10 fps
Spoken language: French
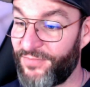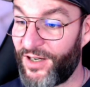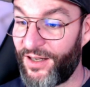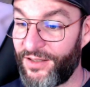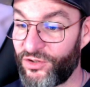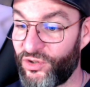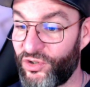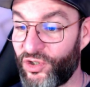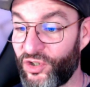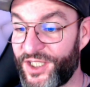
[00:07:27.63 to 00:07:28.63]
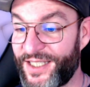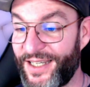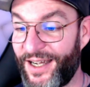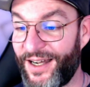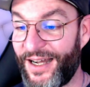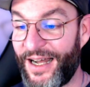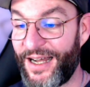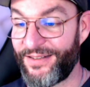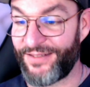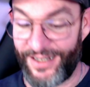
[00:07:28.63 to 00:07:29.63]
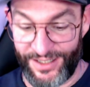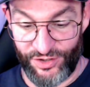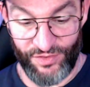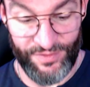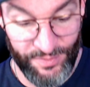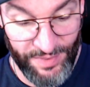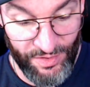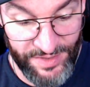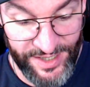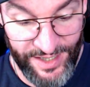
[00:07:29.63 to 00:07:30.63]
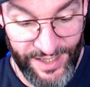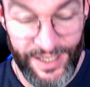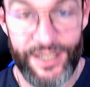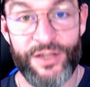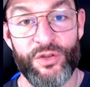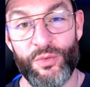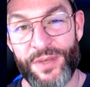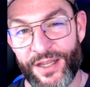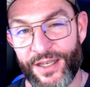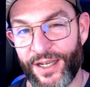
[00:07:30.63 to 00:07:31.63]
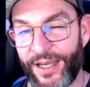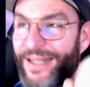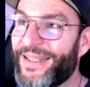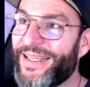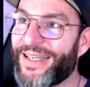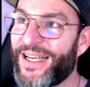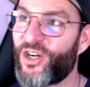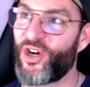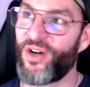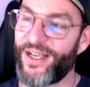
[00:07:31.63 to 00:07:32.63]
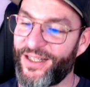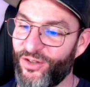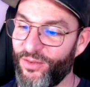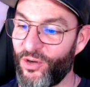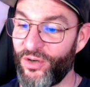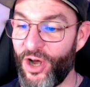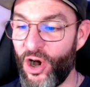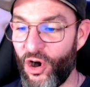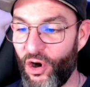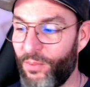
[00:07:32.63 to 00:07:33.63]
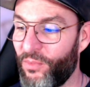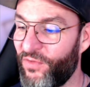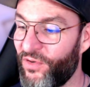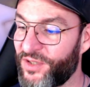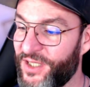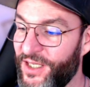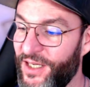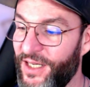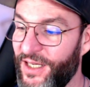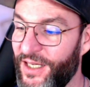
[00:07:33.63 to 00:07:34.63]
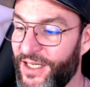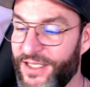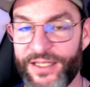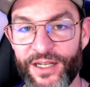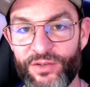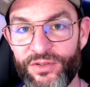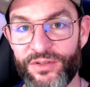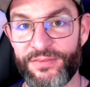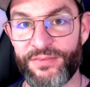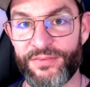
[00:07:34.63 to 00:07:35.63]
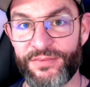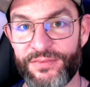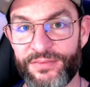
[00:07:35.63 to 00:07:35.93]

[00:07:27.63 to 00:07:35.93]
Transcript: Voilà, je change CA. Ah, voilà, tu vois, faut pas oublier de bien écrire, d'écrire correctement en bon français. Ok, je change ça.